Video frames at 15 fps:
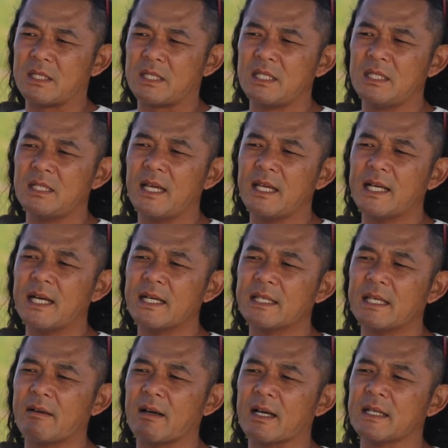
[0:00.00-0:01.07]
信頼関
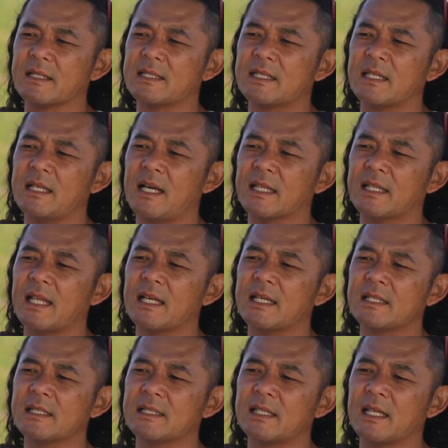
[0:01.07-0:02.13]
係は完全に破
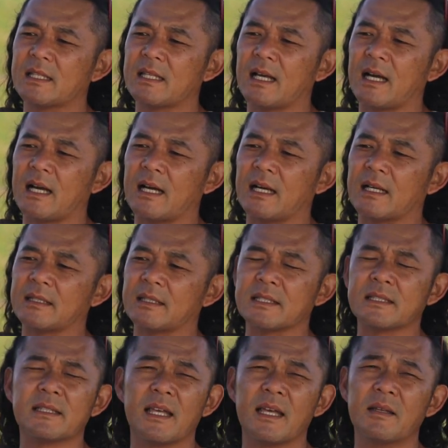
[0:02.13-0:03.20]
綻してたんで
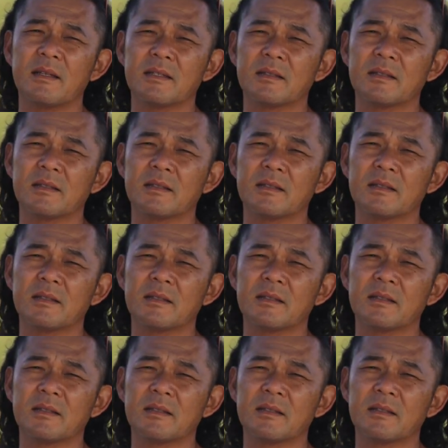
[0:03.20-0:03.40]
すね。